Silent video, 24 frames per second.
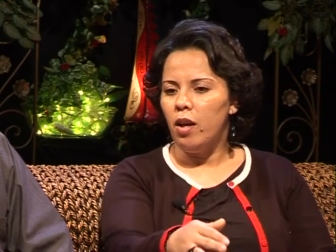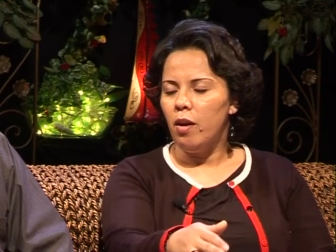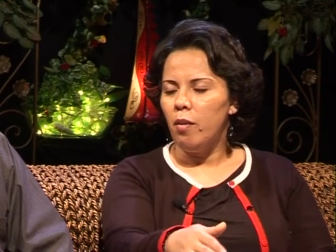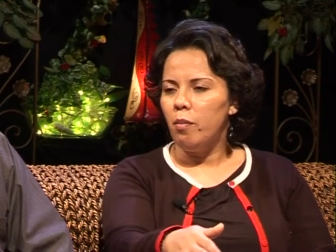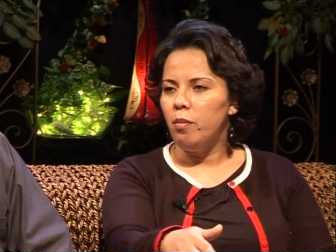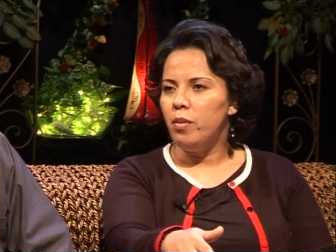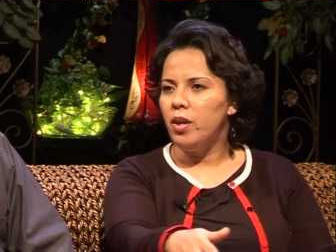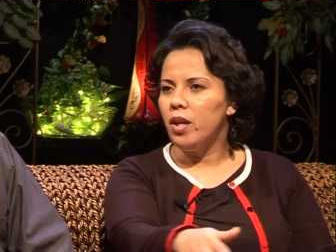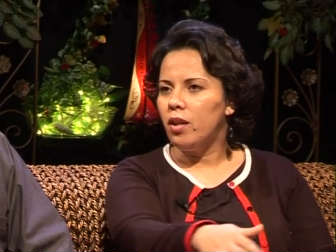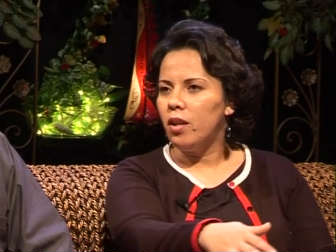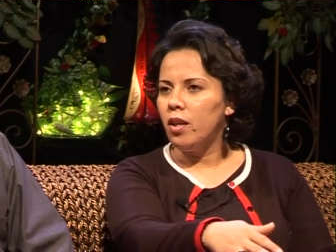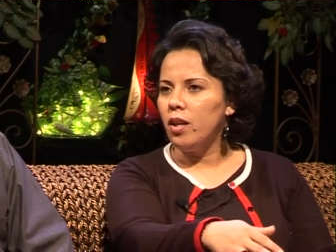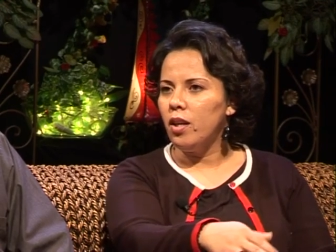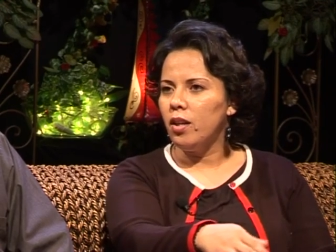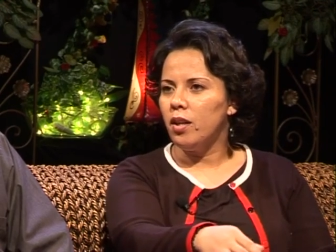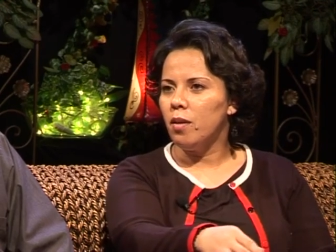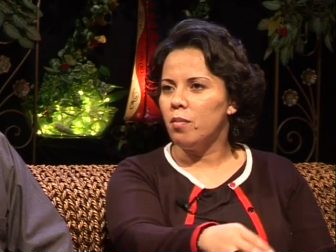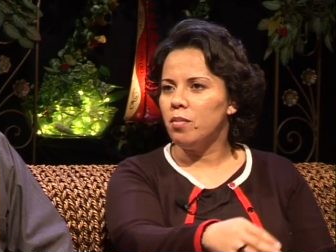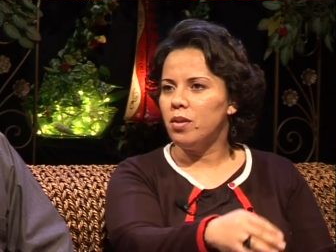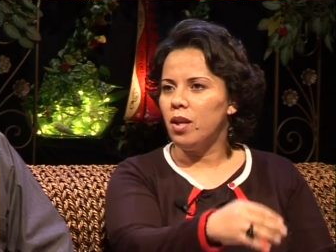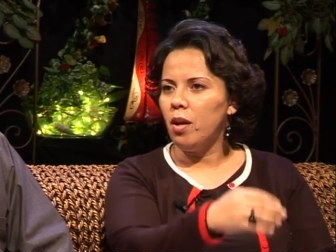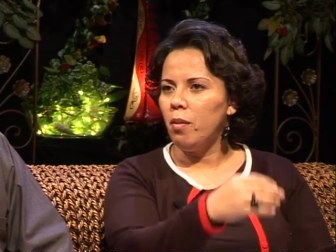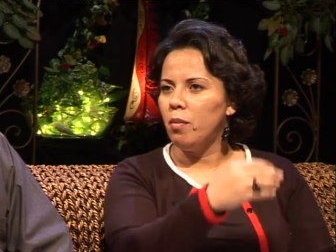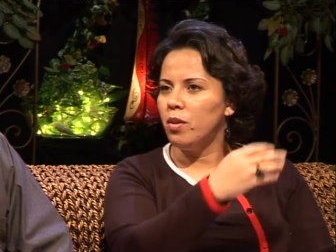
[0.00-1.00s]
بدات هي
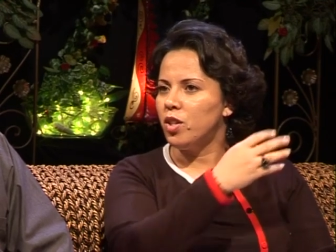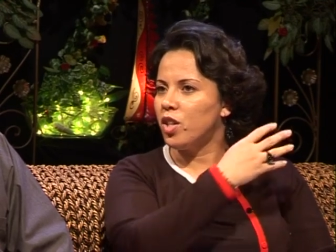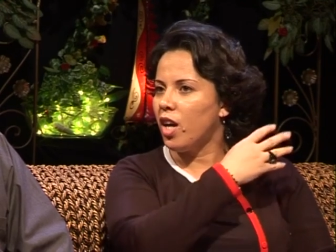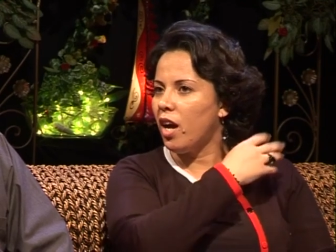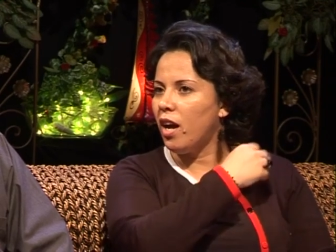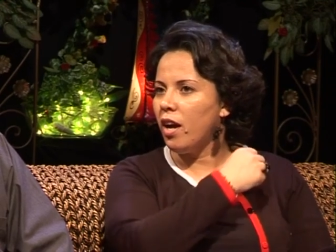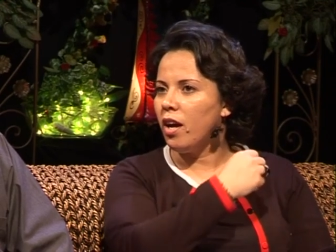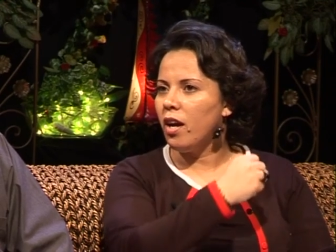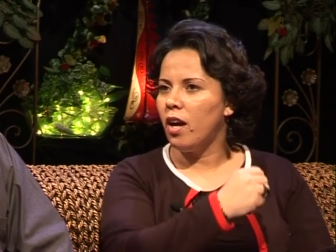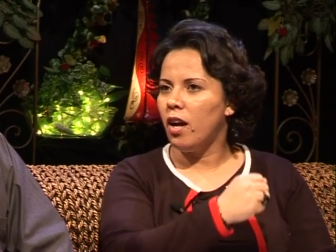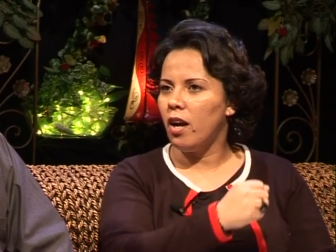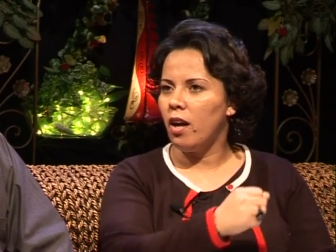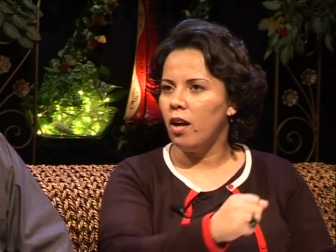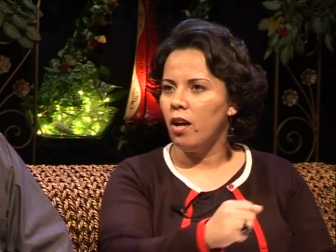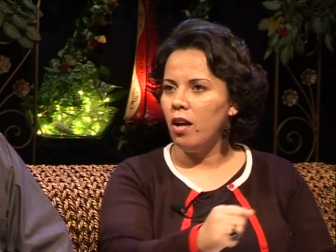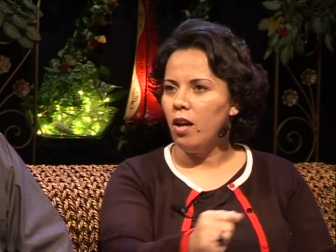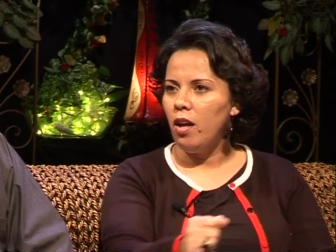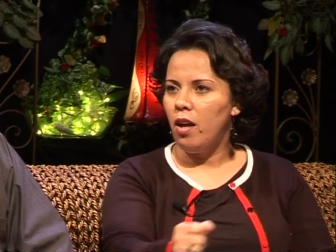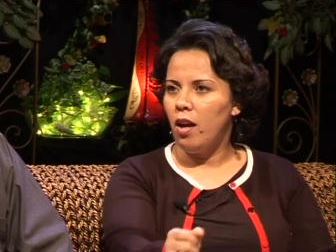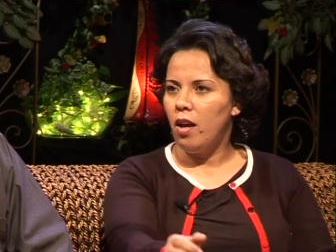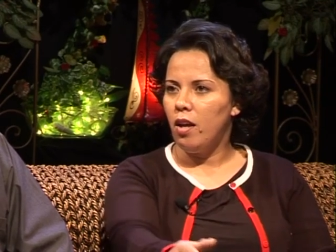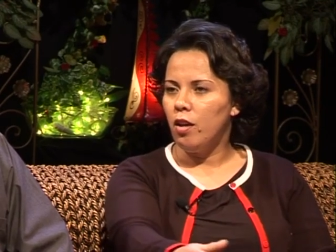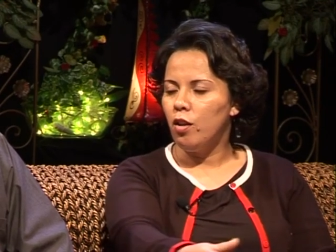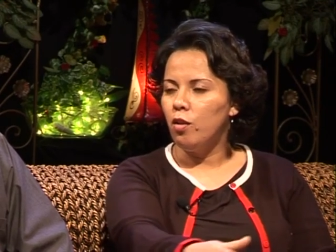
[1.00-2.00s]
تمسح بشعرها
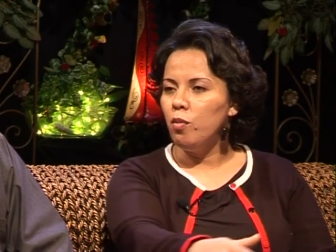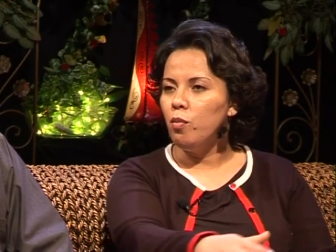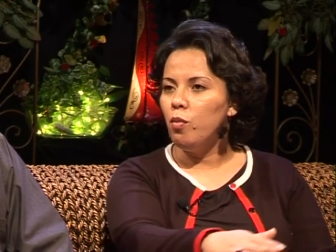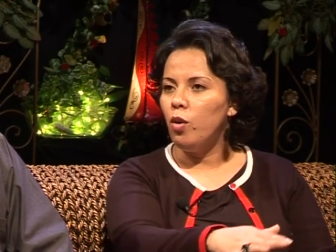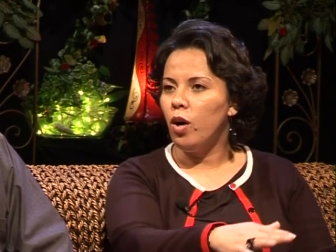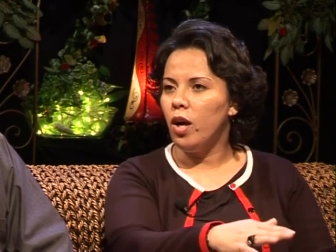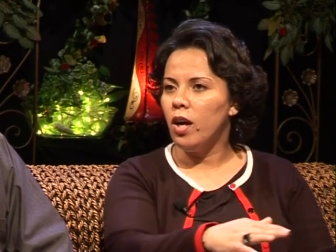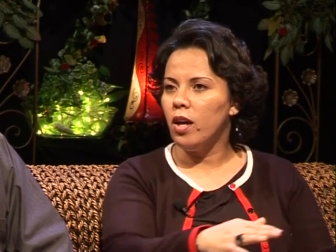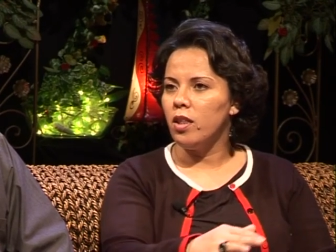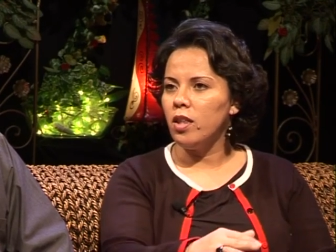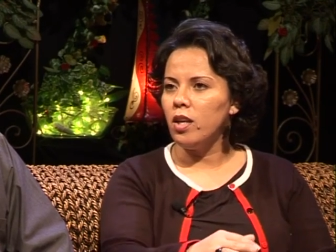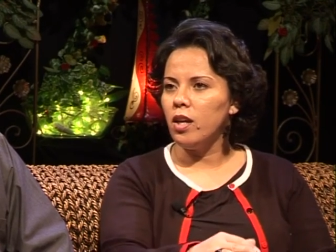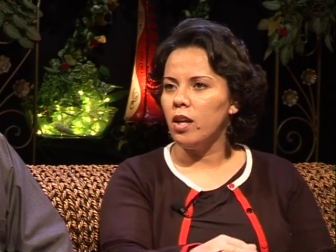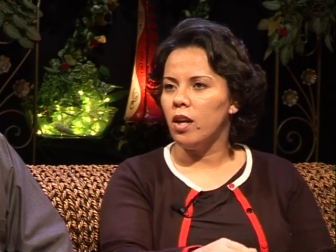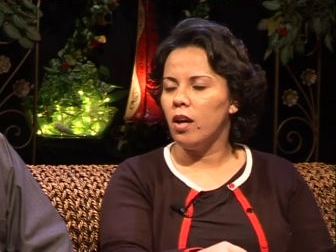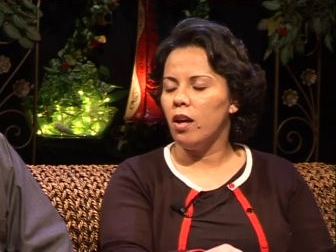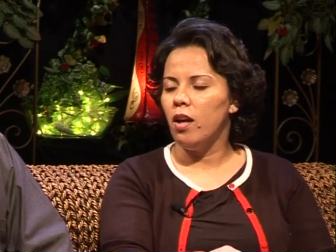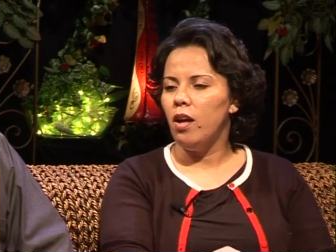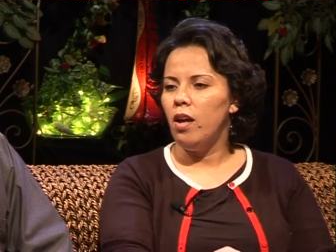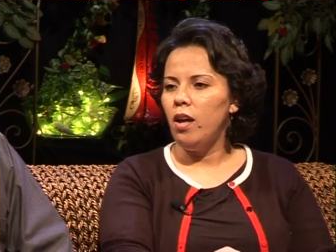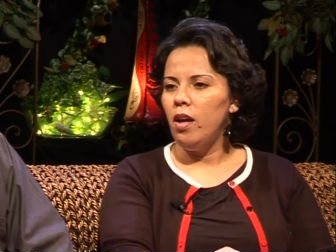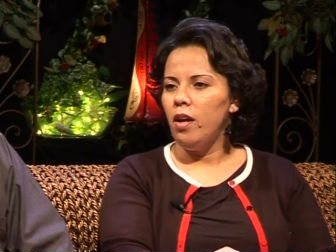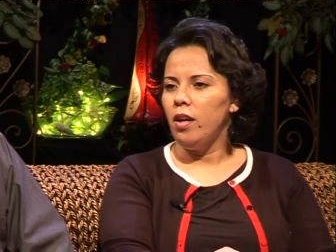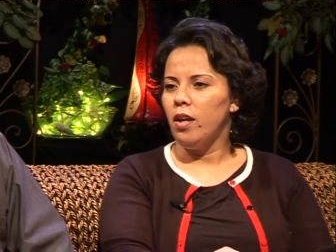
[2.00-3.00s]
الدموع هذيك يا
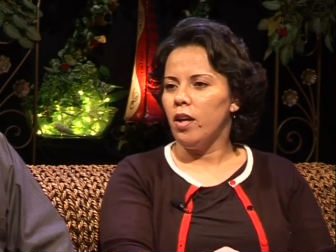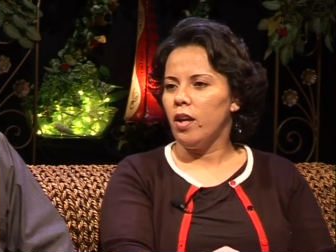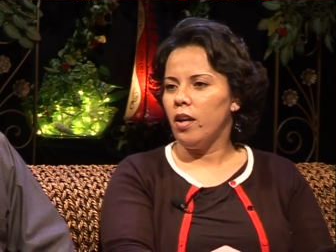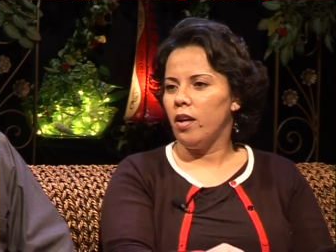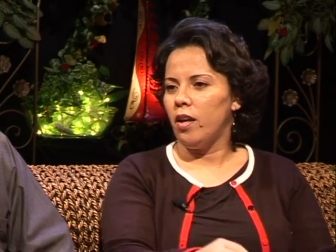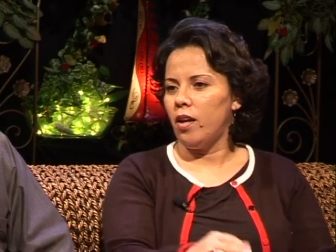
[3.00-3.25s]
اخي